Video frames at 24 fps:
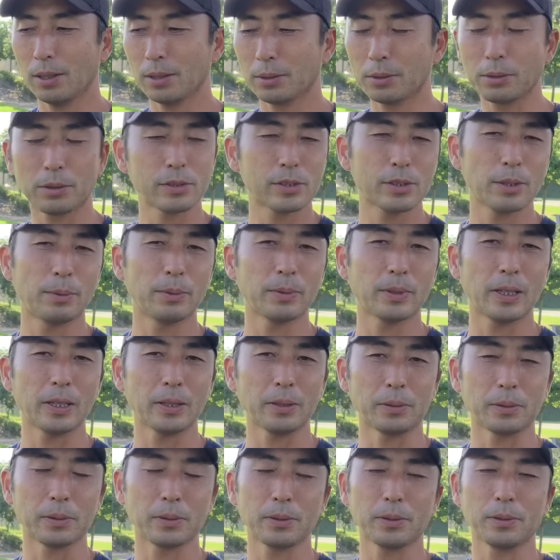どうしようもな
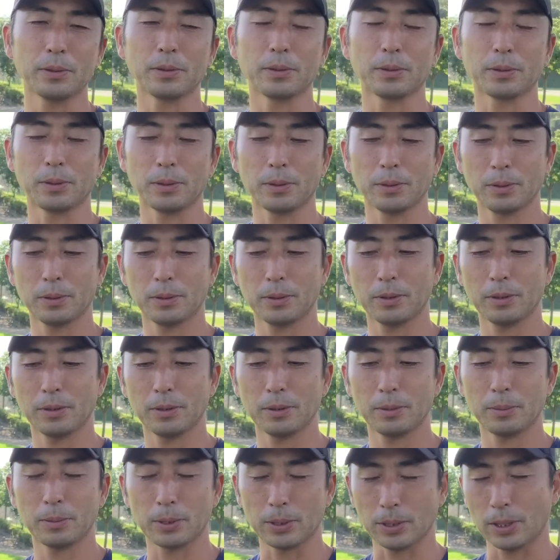いよってい
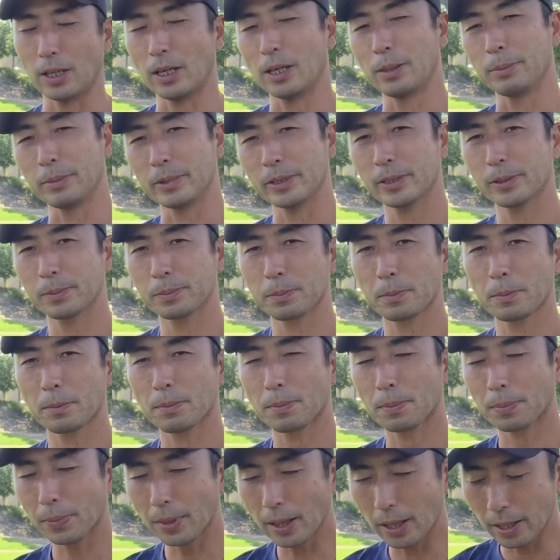うものがあります。
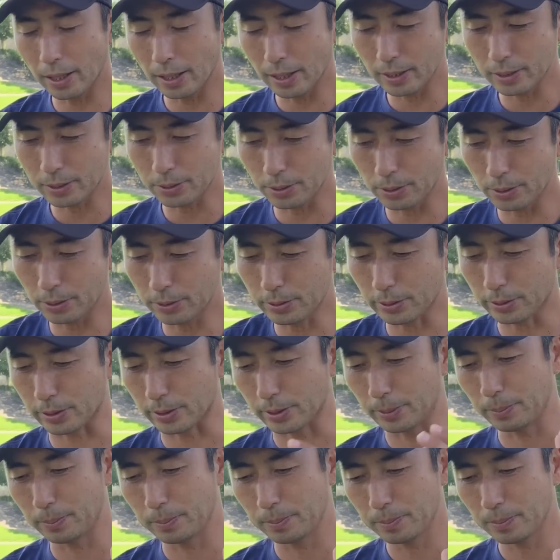でそれをちょっ
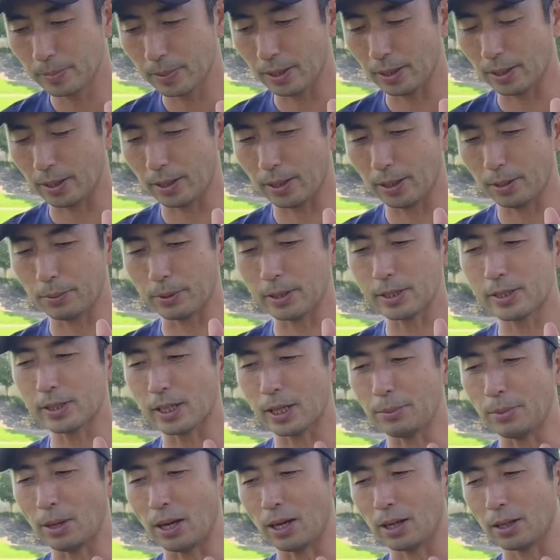と、私
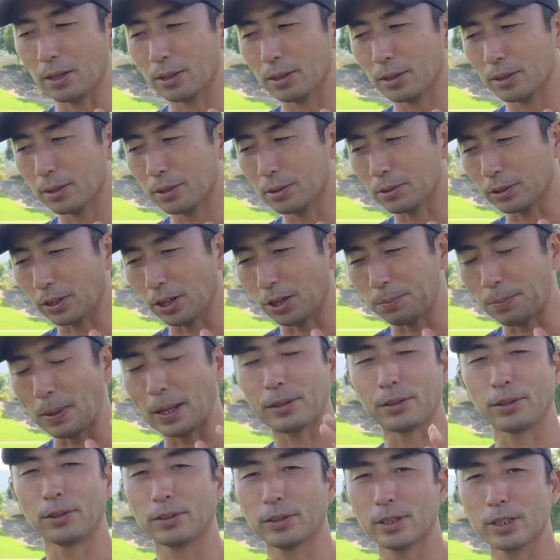が今答えを
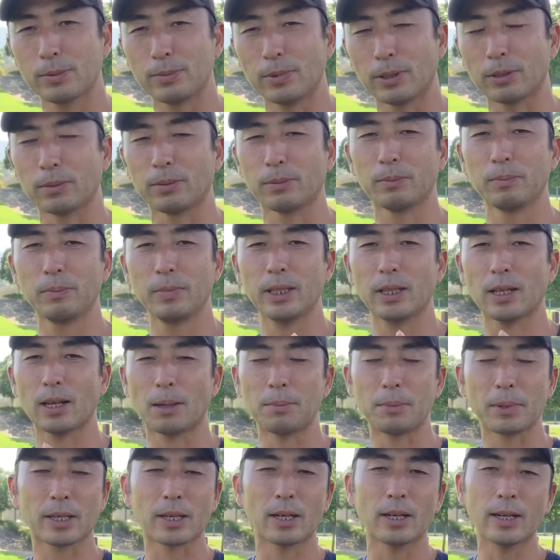パッと言ってしまうとみんな
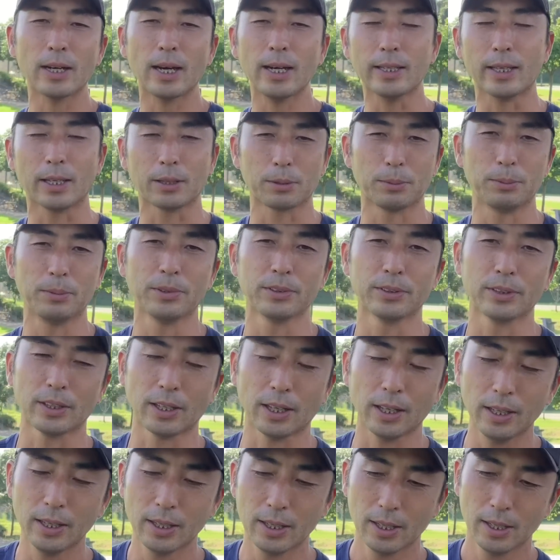あんまり考えないと思うんで
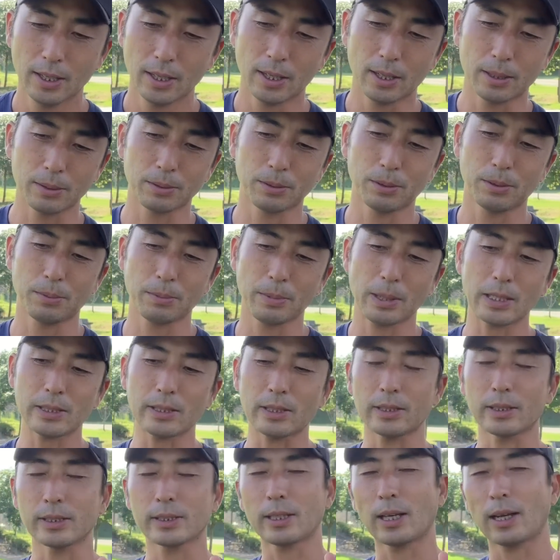ね、皆
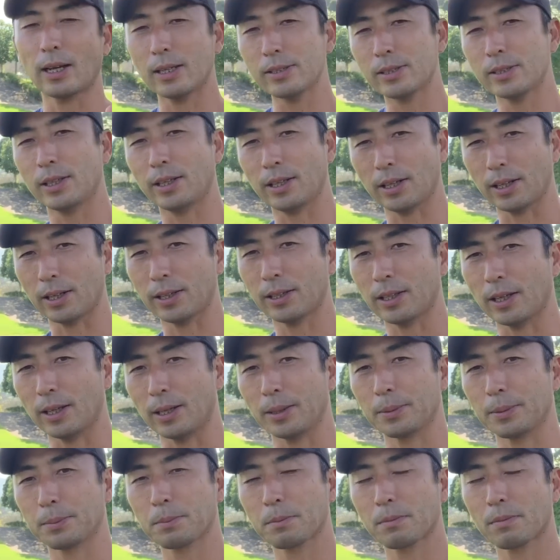さんで探していただきた
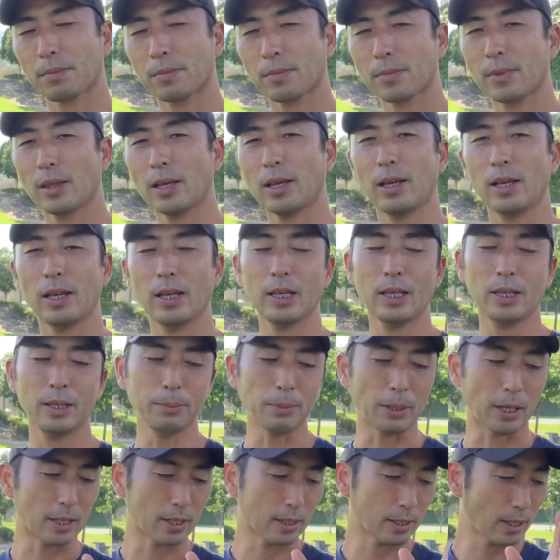い。で
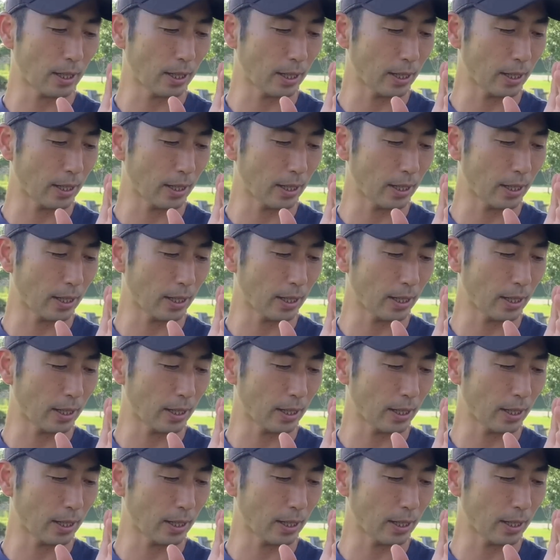今、